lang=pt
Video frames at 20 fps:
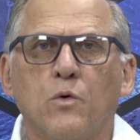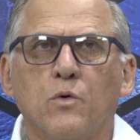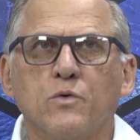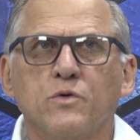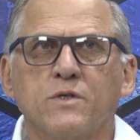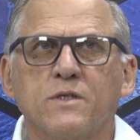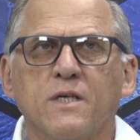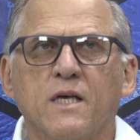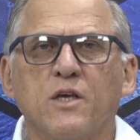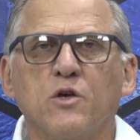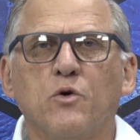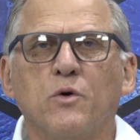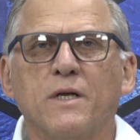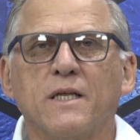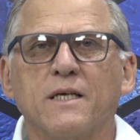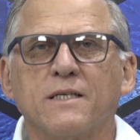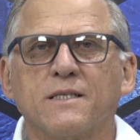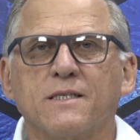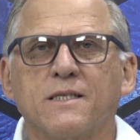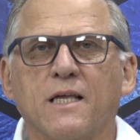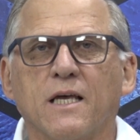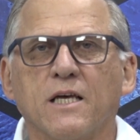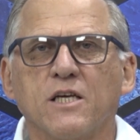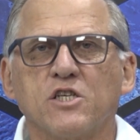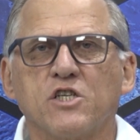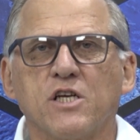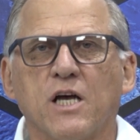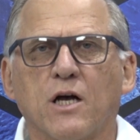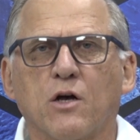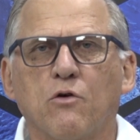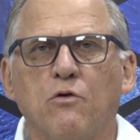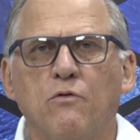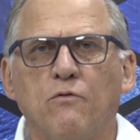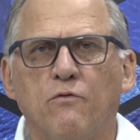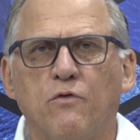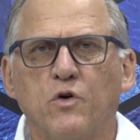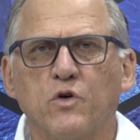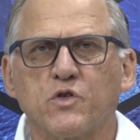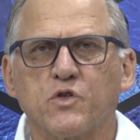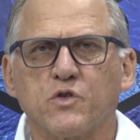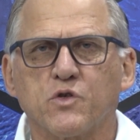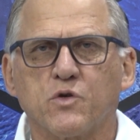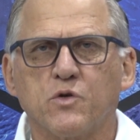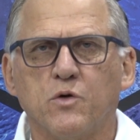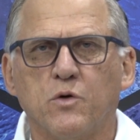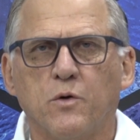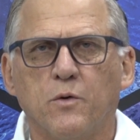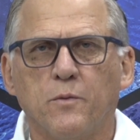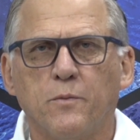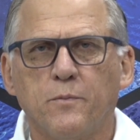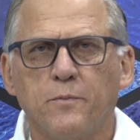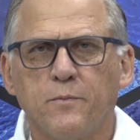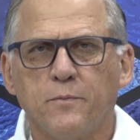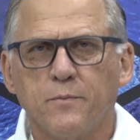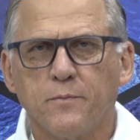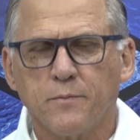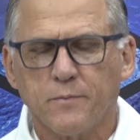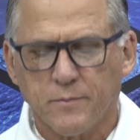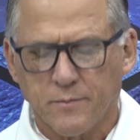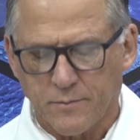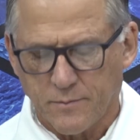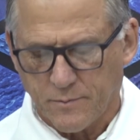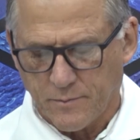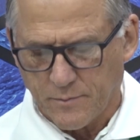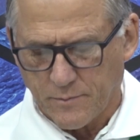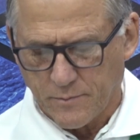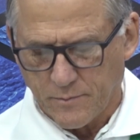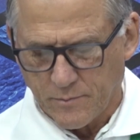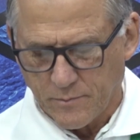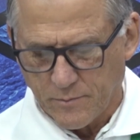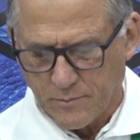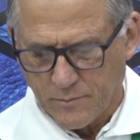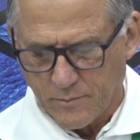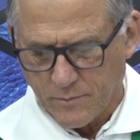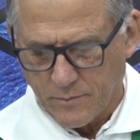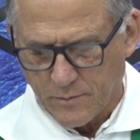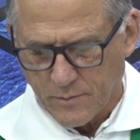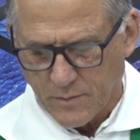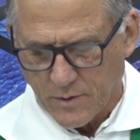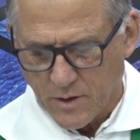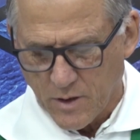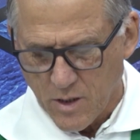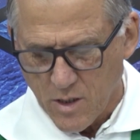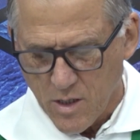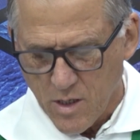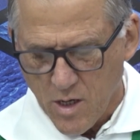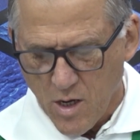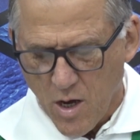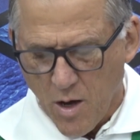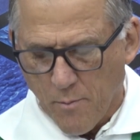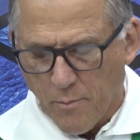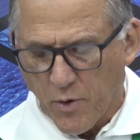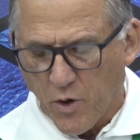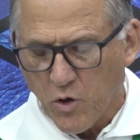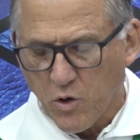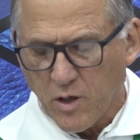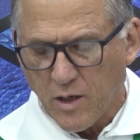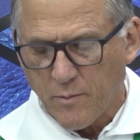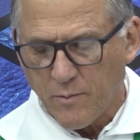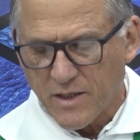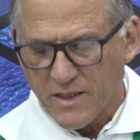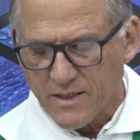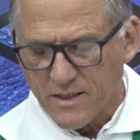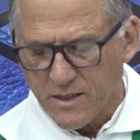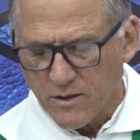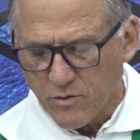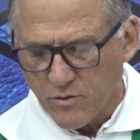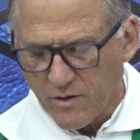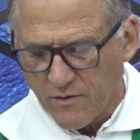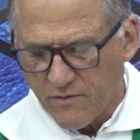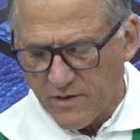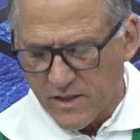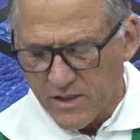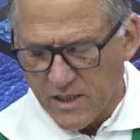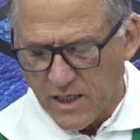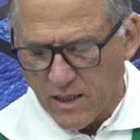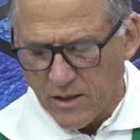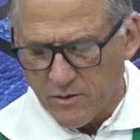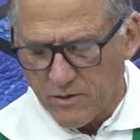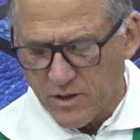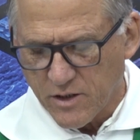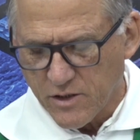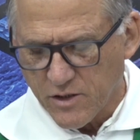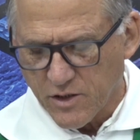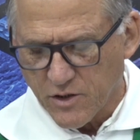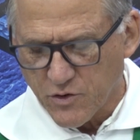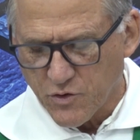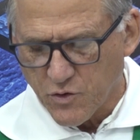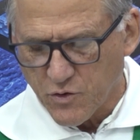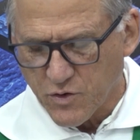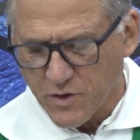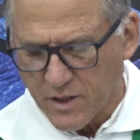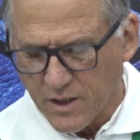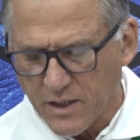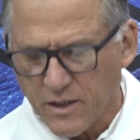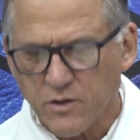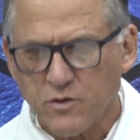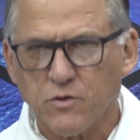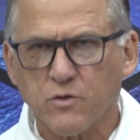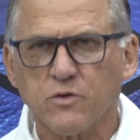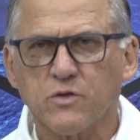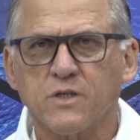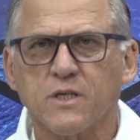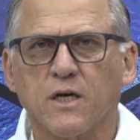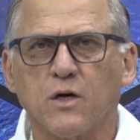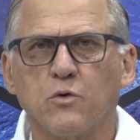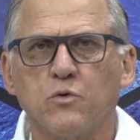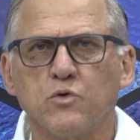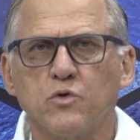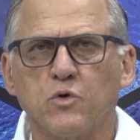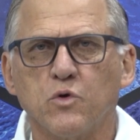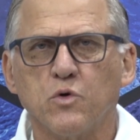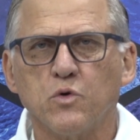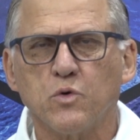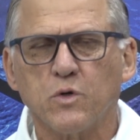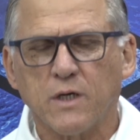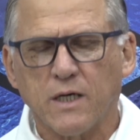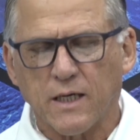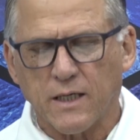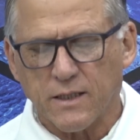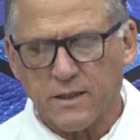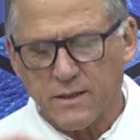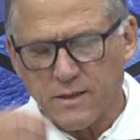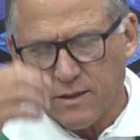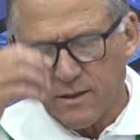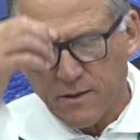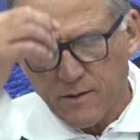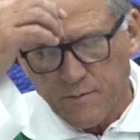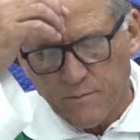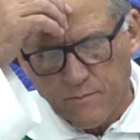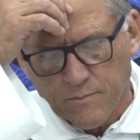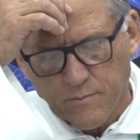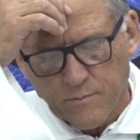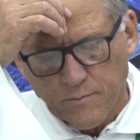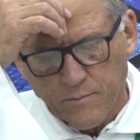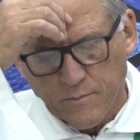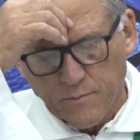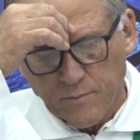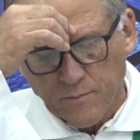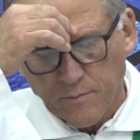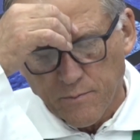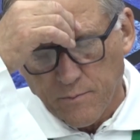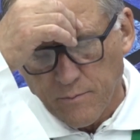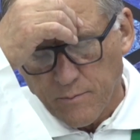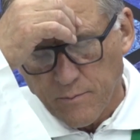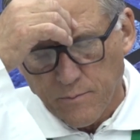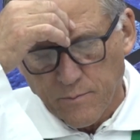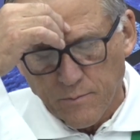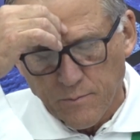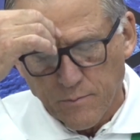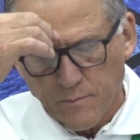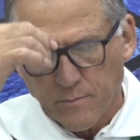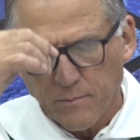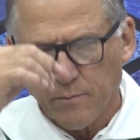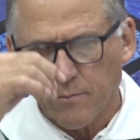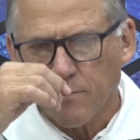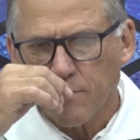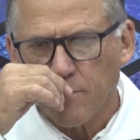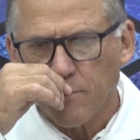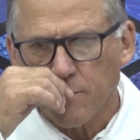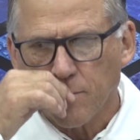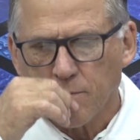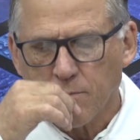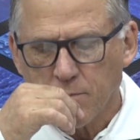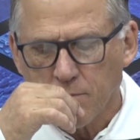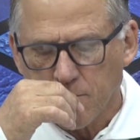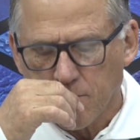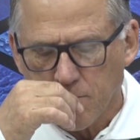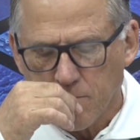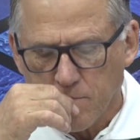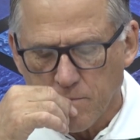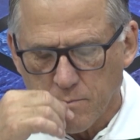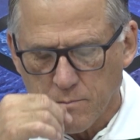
O Senhor esteja convosco. Ele está no meio de nós. Proclamação do Evangelho de Jesus Cristo segundo Lucas. Glória a vós, Senhor.